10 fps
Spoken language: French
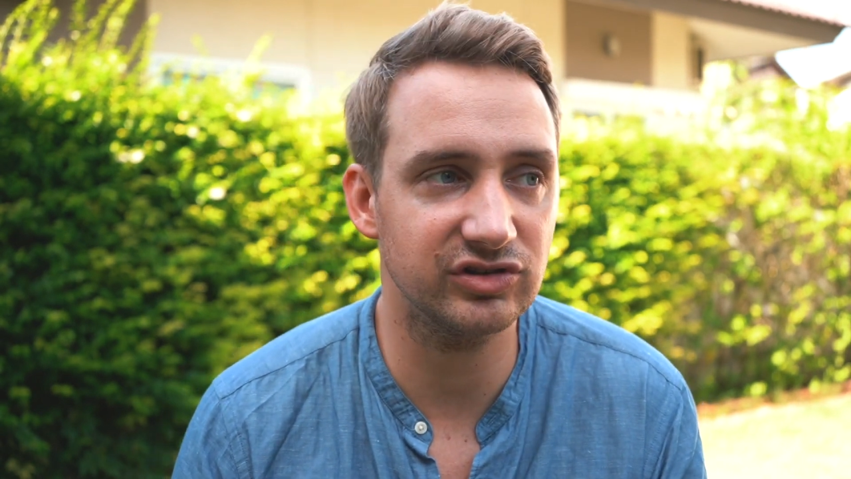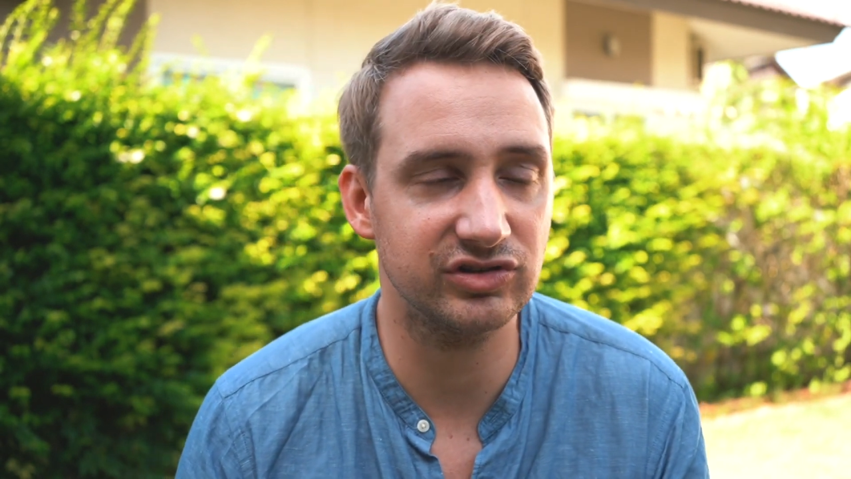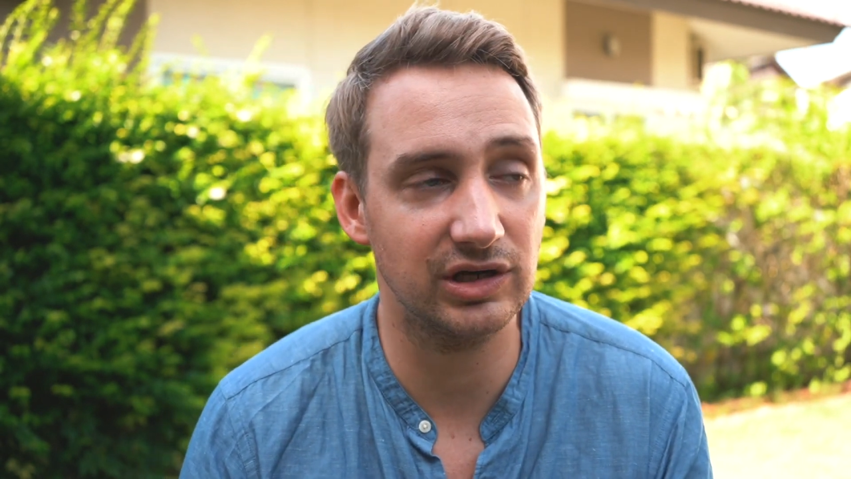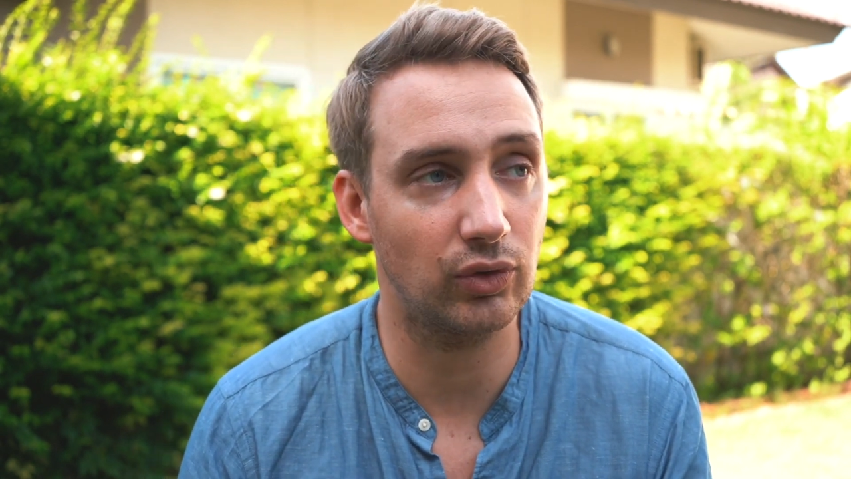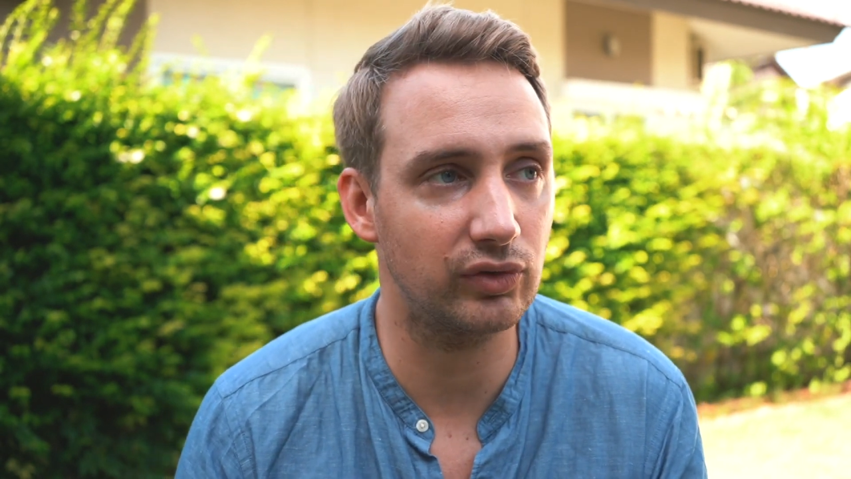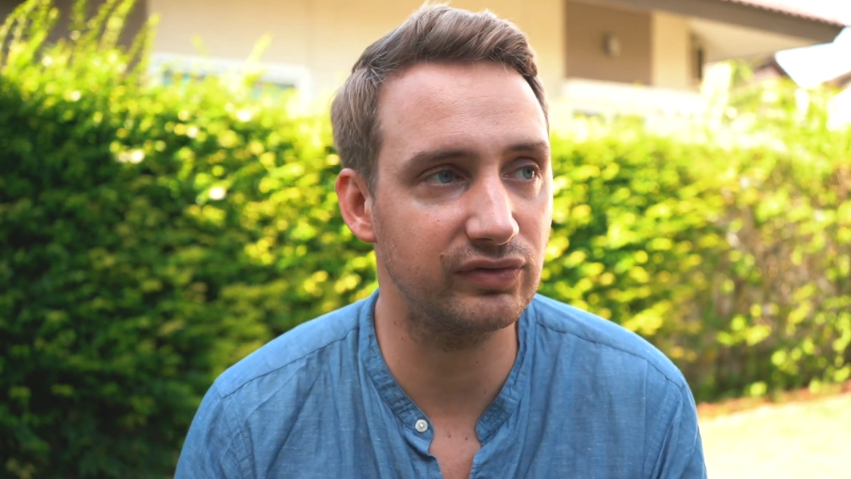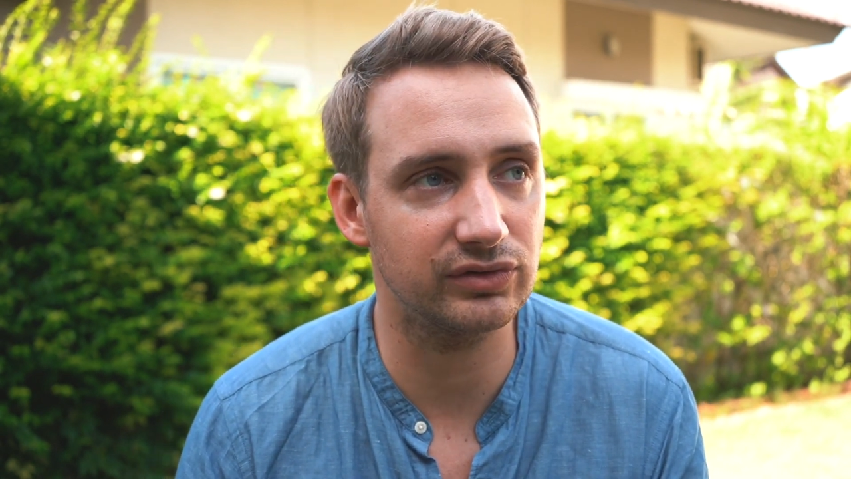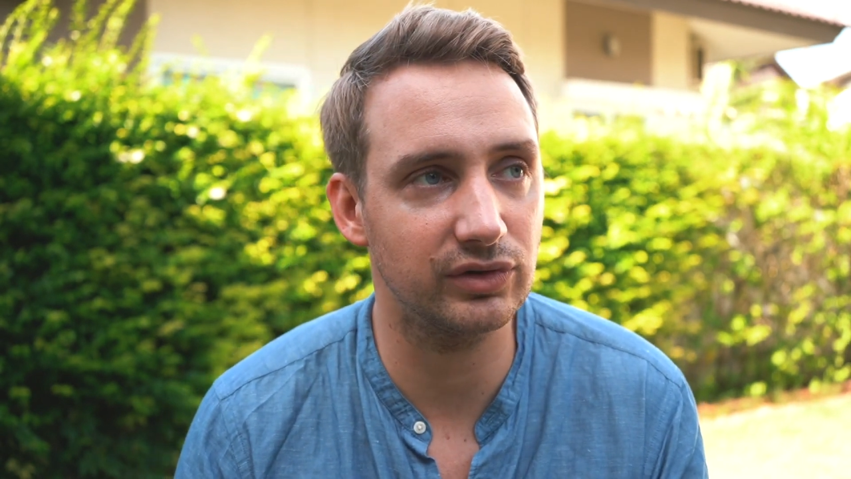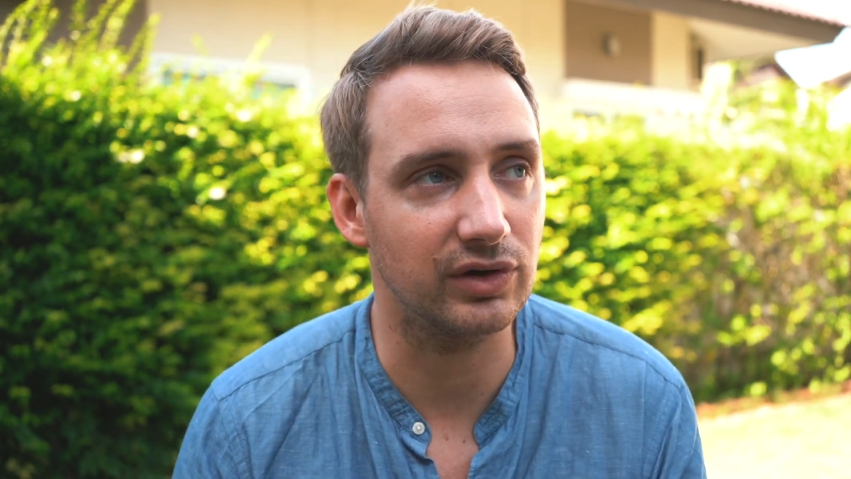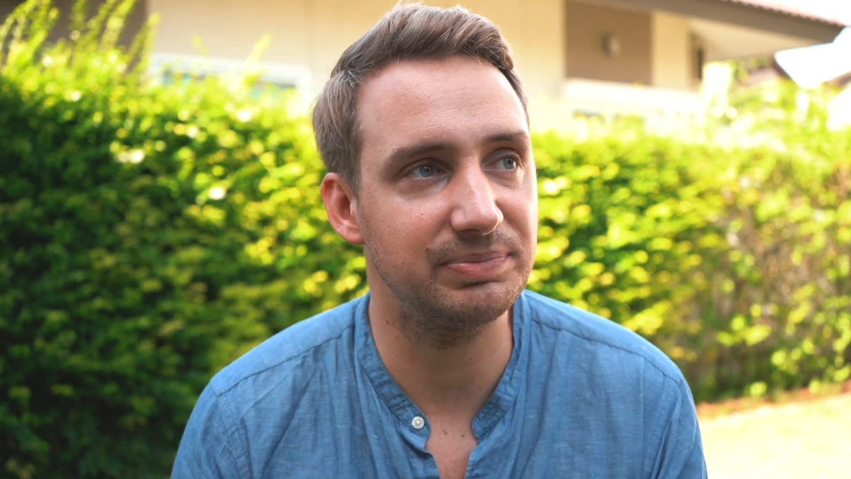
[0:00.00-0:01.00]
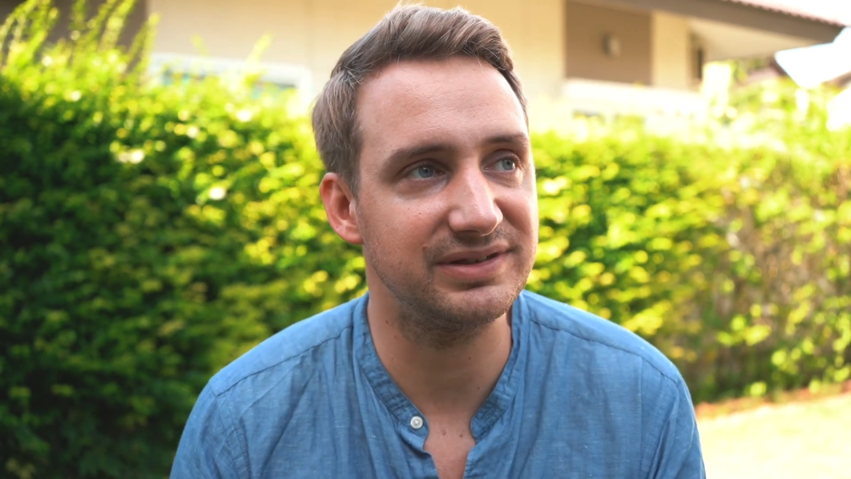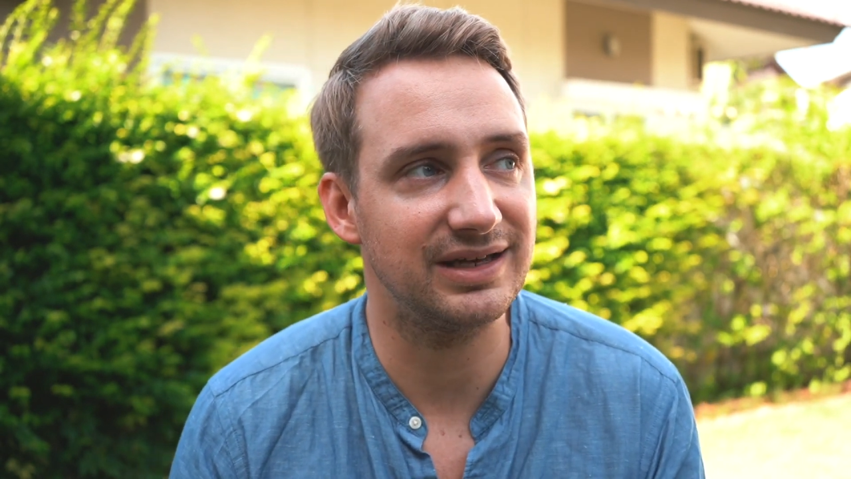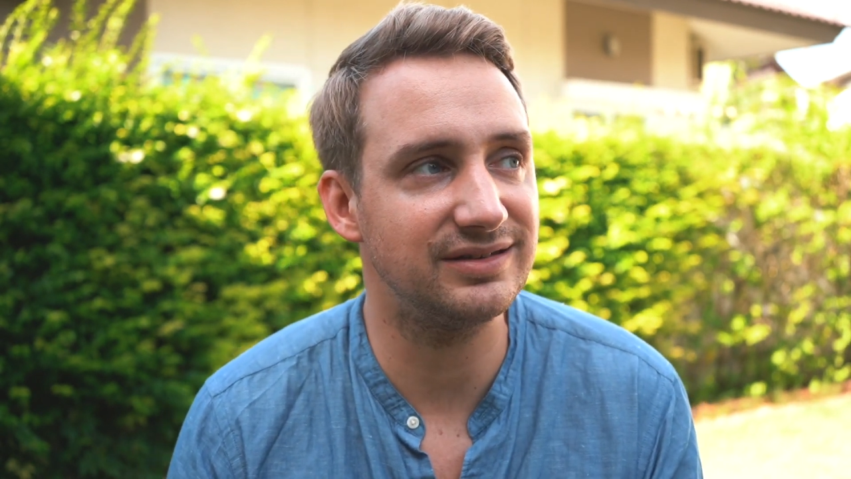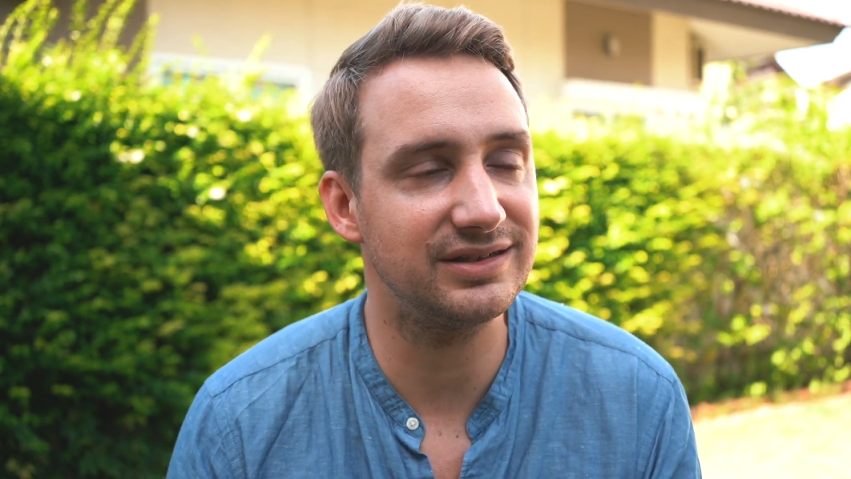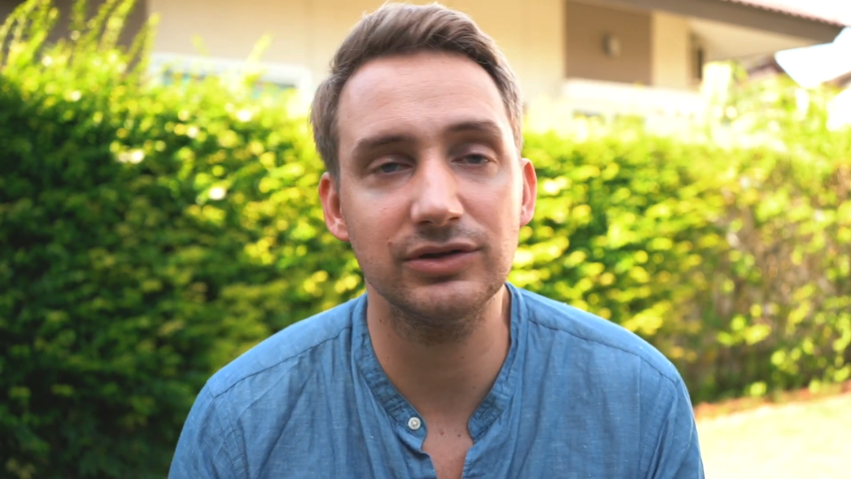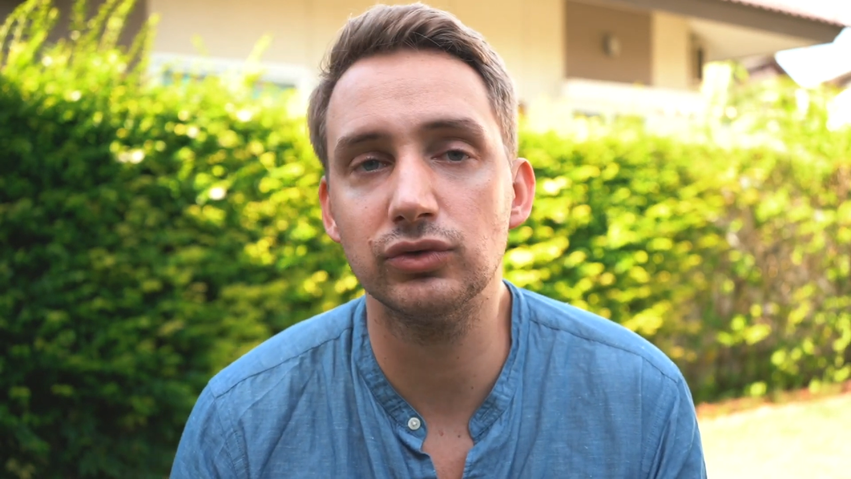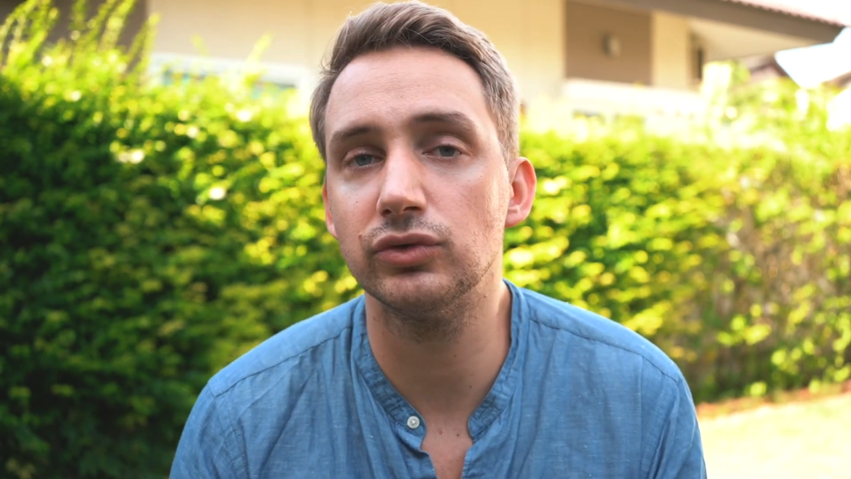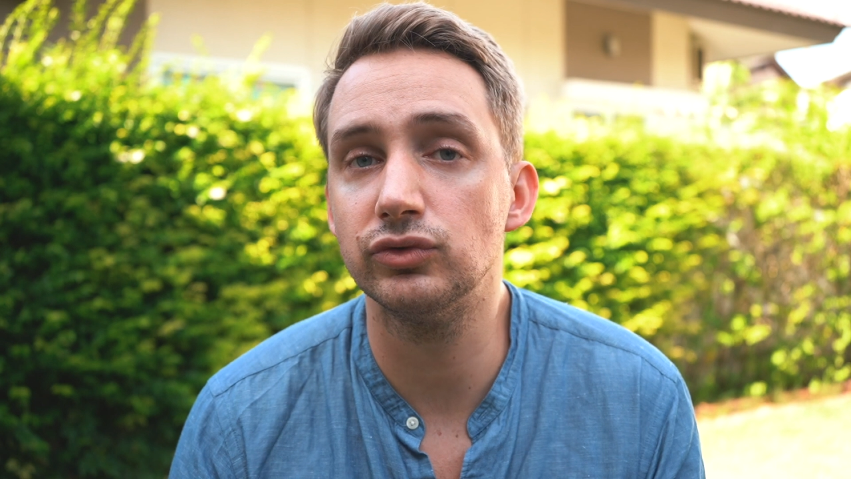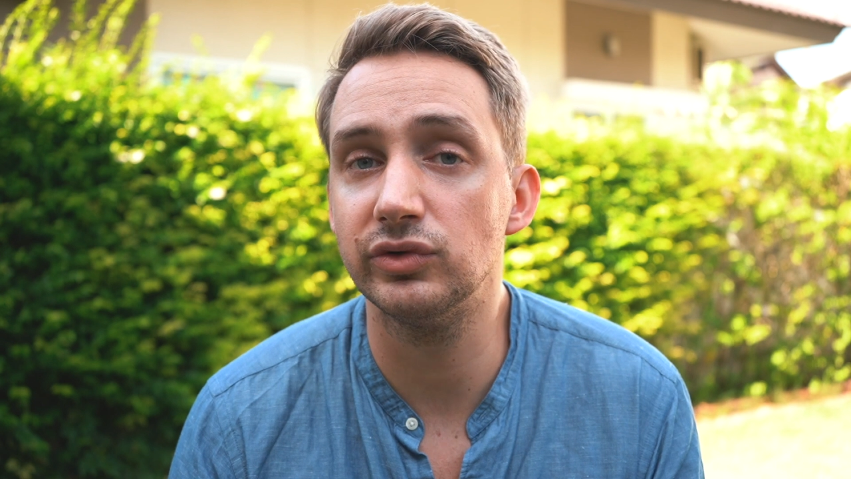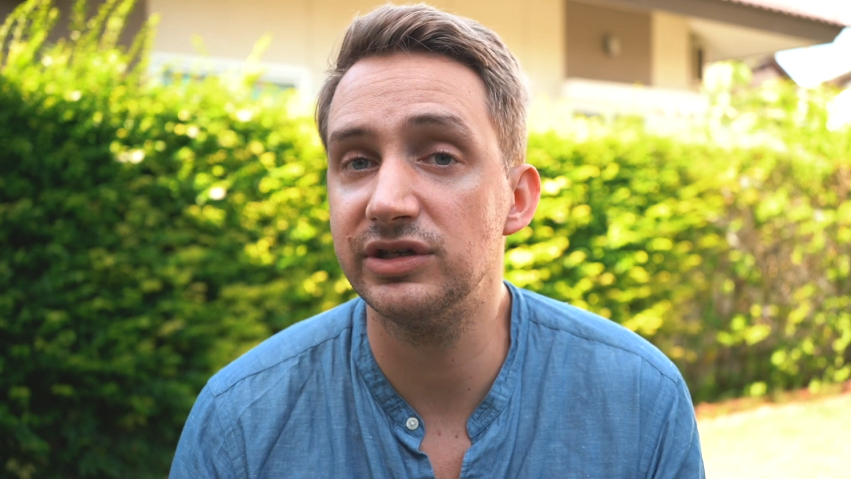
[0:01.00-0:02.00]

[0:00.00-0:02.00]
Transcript: j'étais le revendeur spécialisé de,